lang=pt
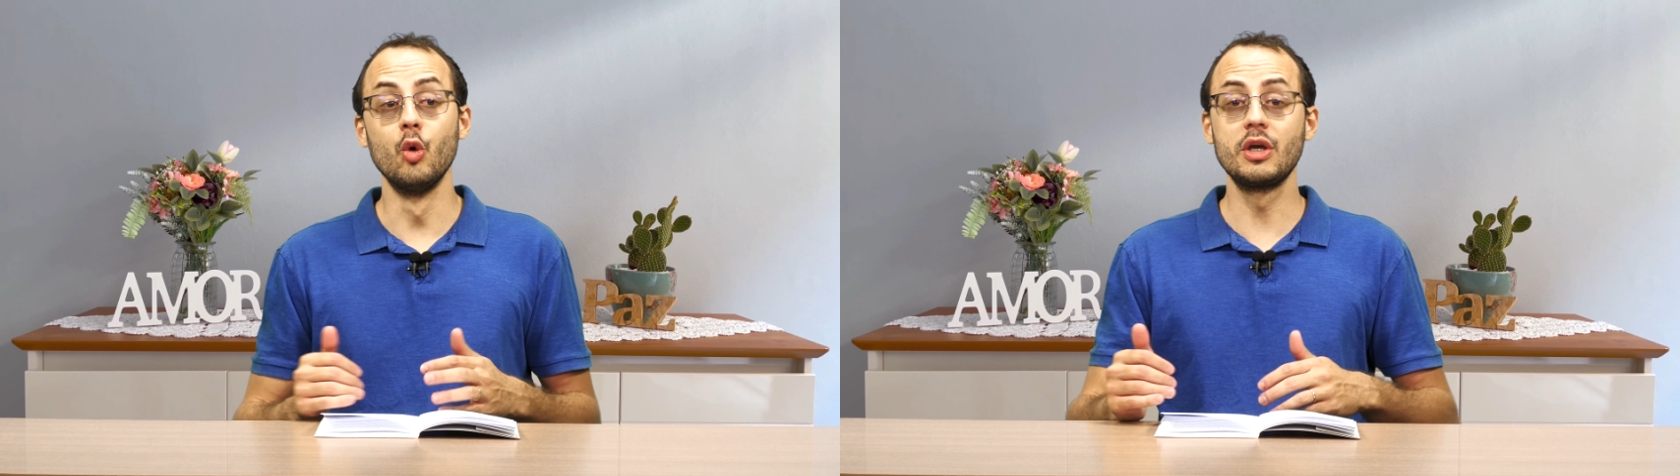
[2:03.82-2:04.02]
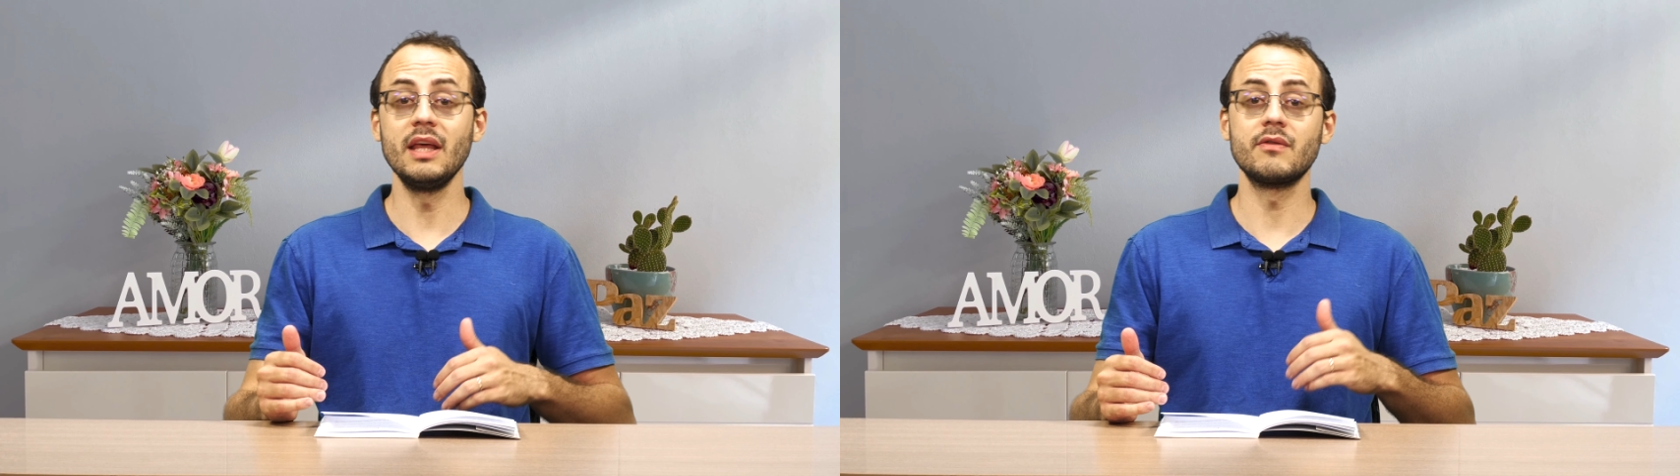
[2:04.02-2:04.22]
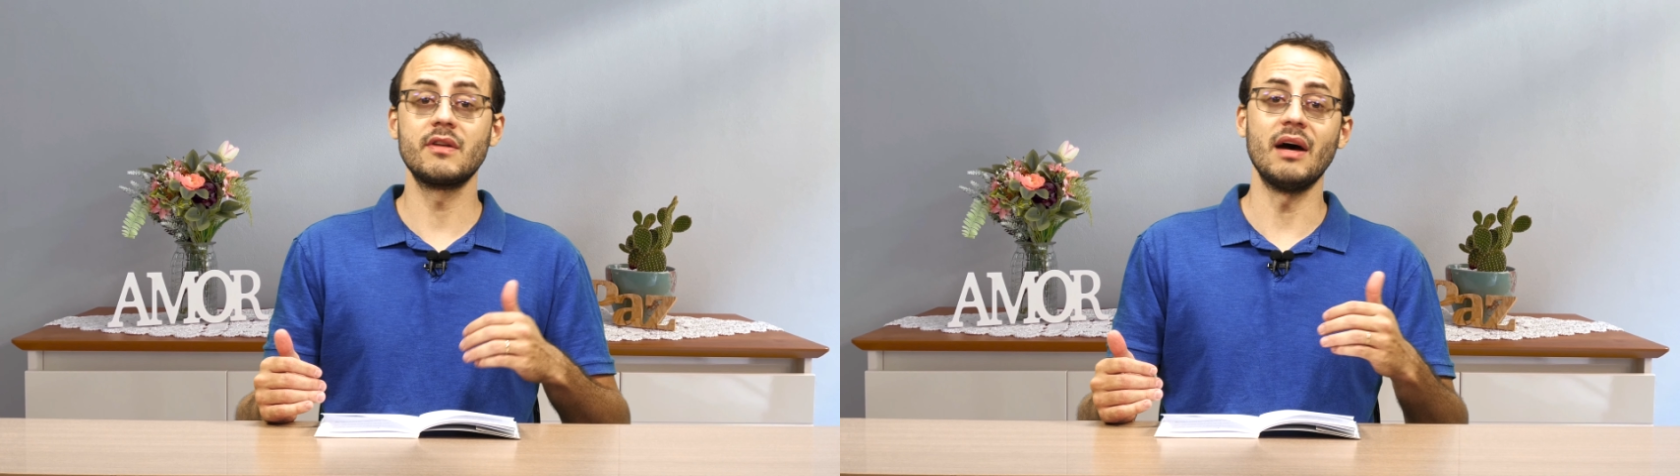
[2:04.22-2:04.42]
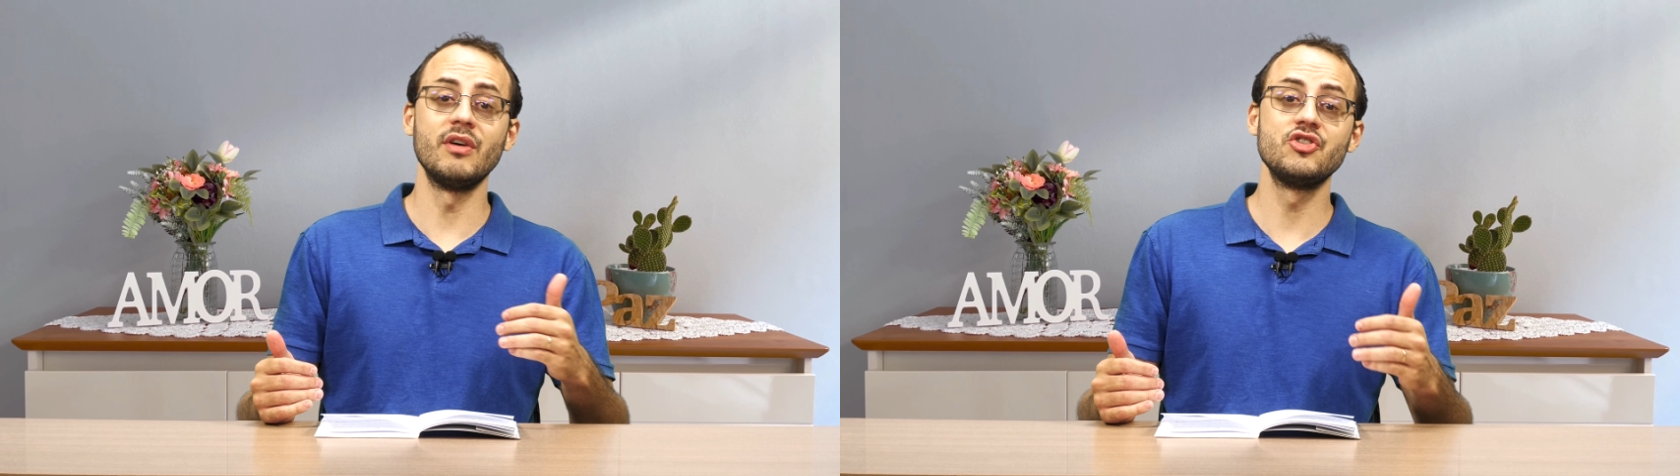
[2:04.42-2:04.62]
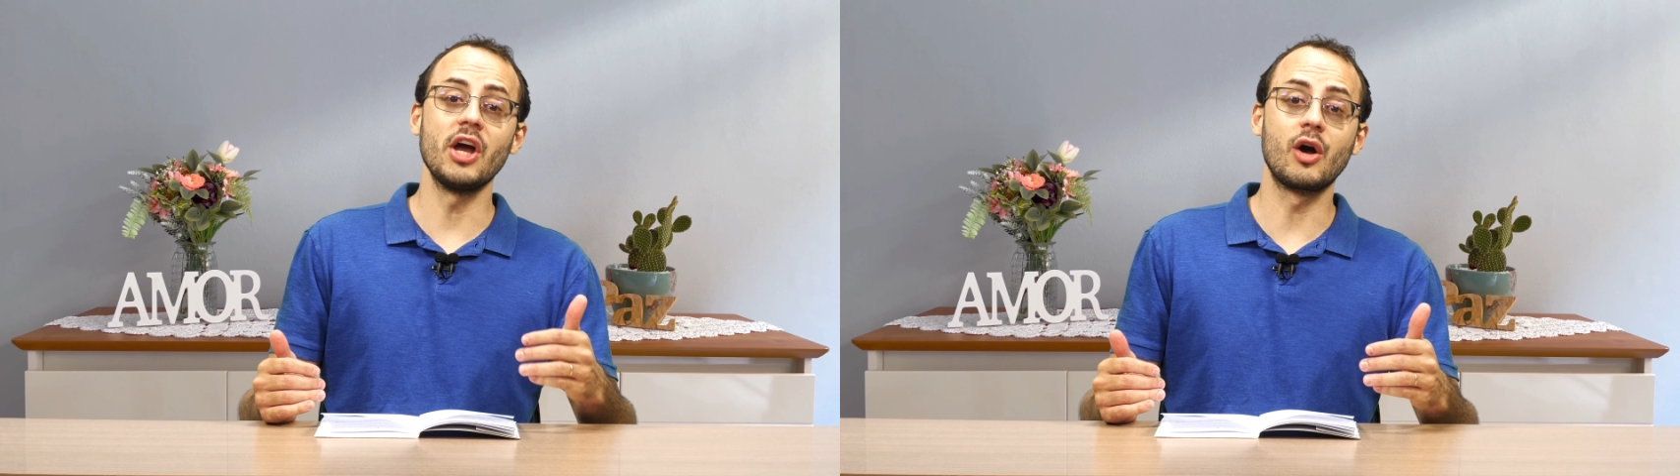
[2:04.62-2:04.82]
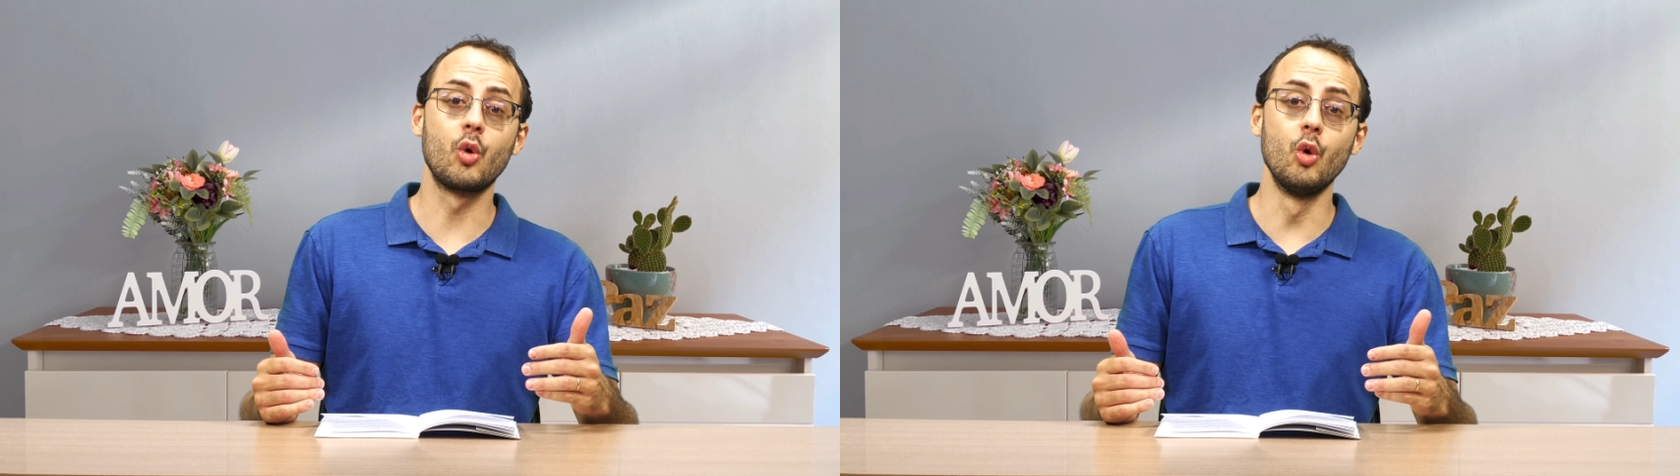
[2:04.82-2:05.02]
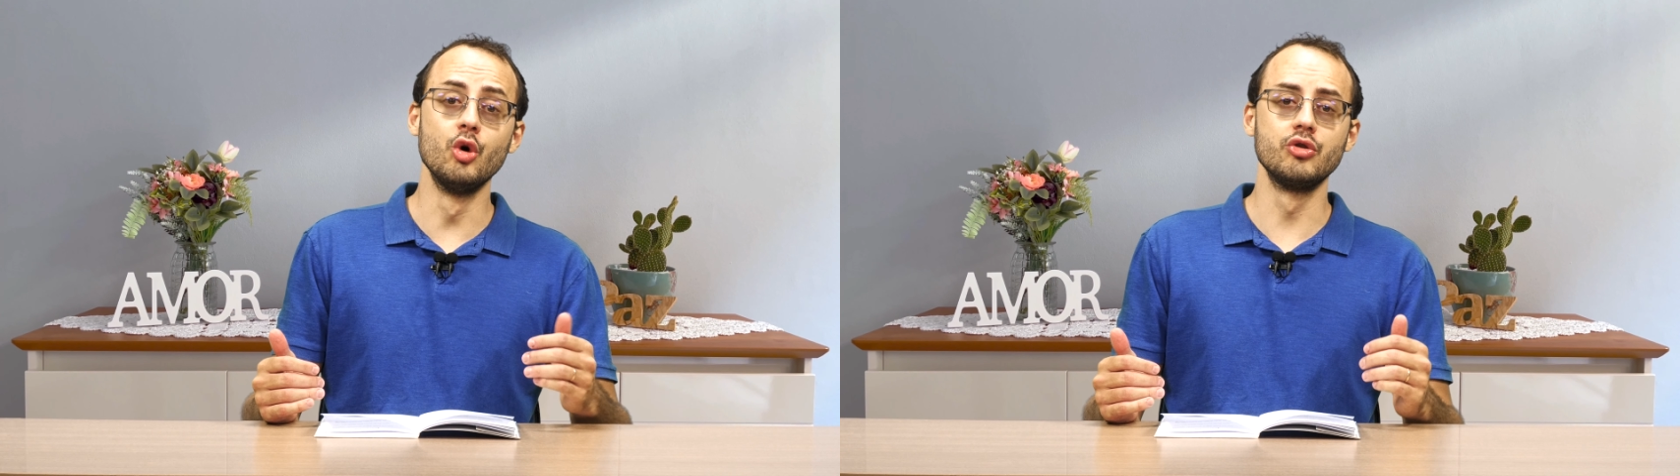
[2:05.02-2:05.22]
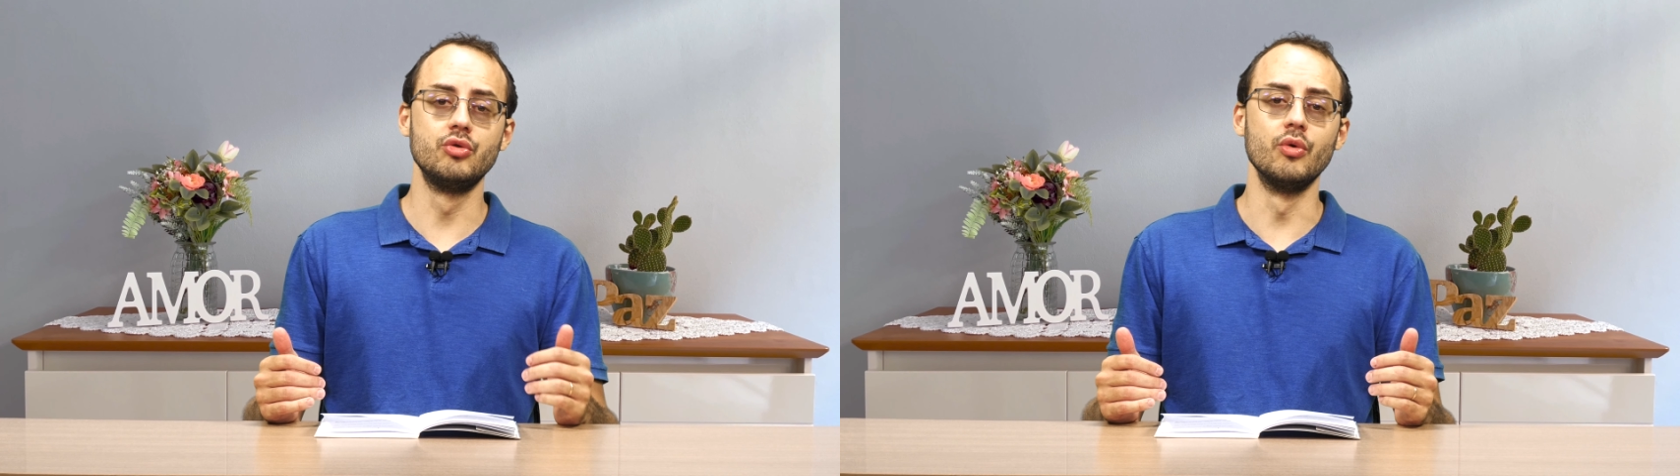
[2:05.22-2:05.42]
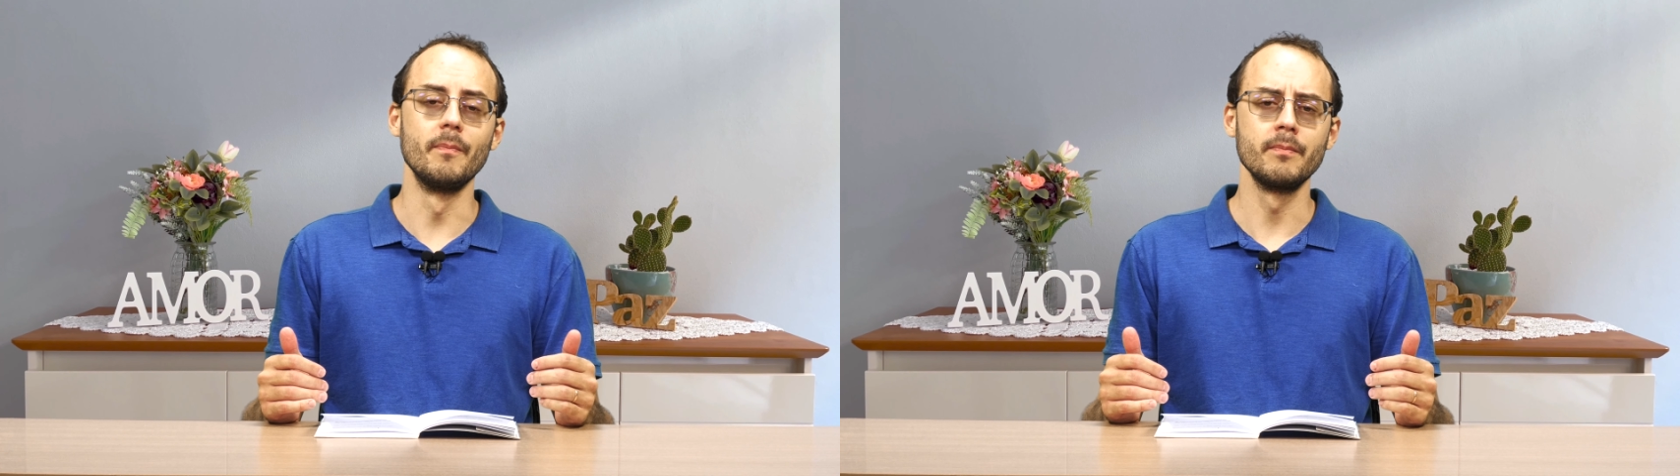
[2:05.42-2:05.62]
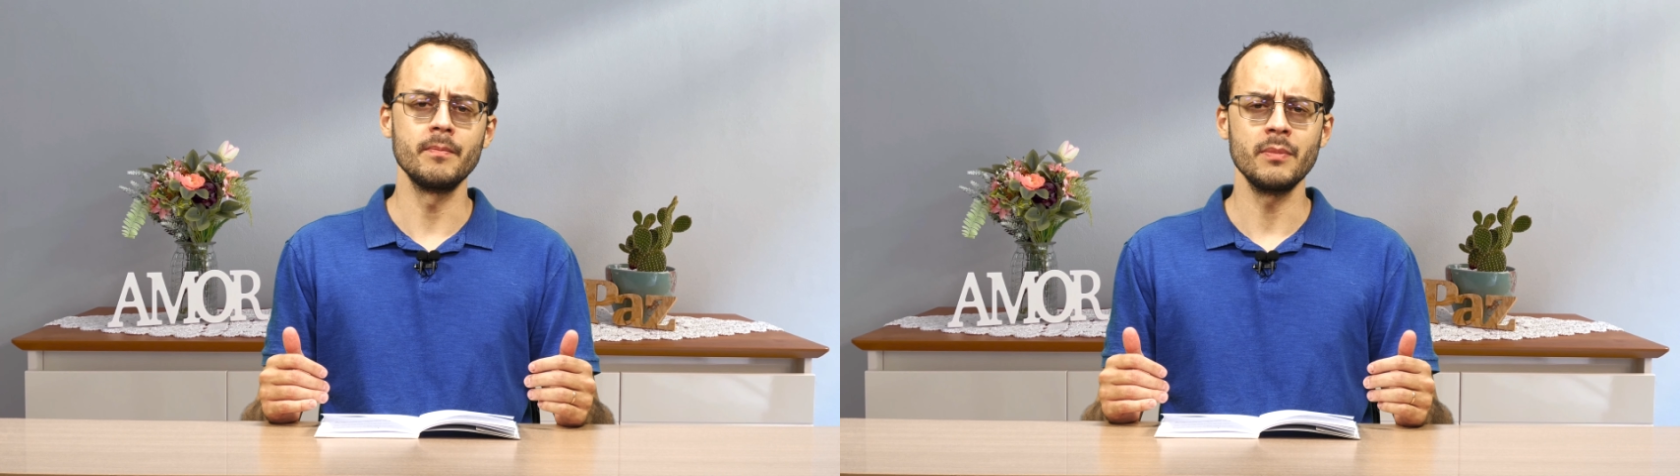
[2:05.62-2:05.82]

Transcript: o que estava de acordo